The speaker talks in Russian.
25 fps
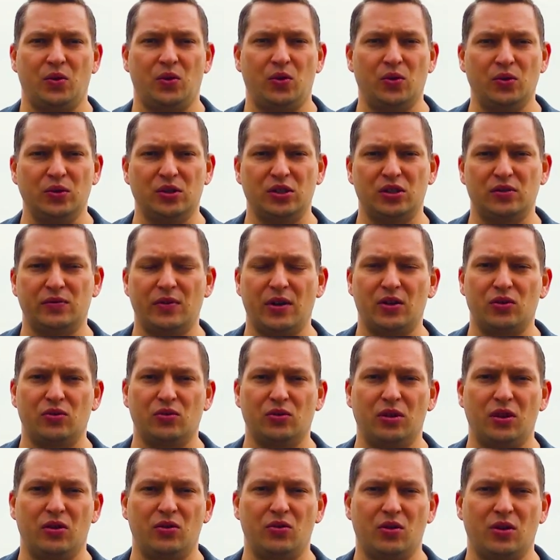ходишь
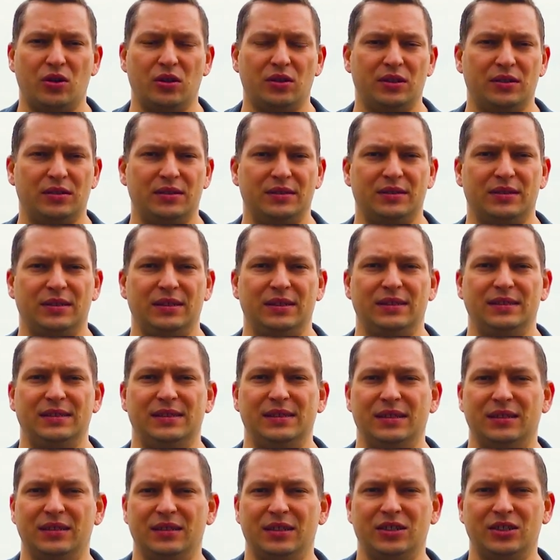вокруг да около, ты
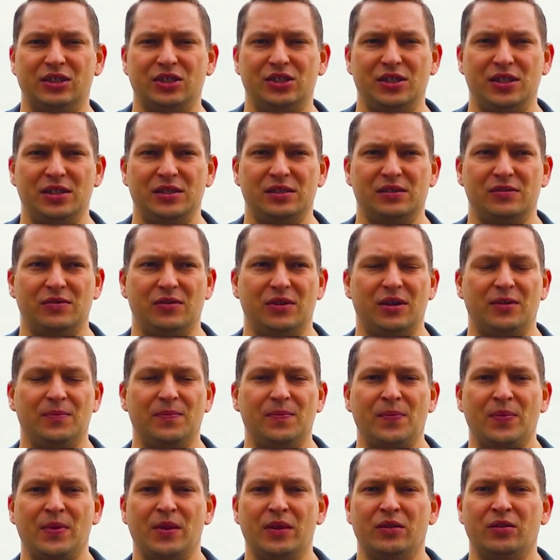делаешь действия,
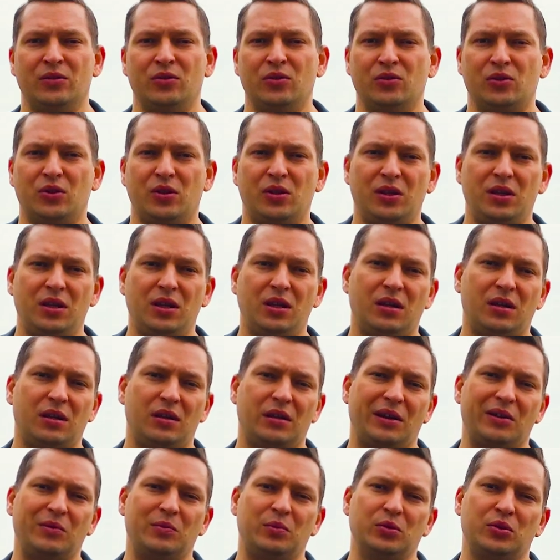но ты
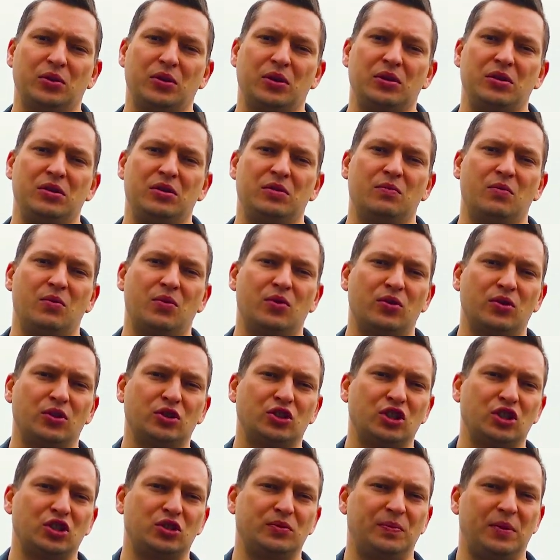как будто не
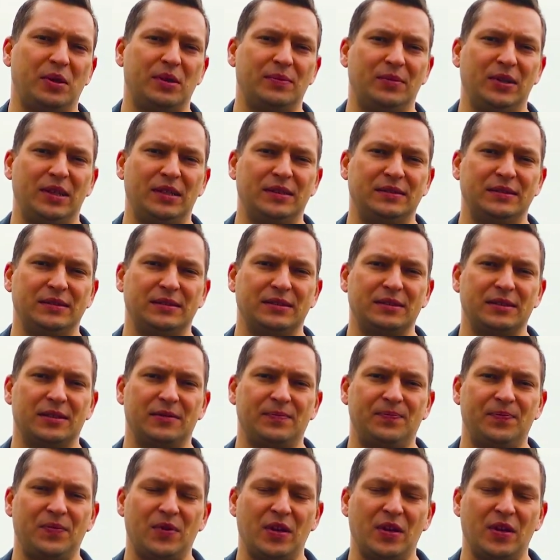можешь приблизиться.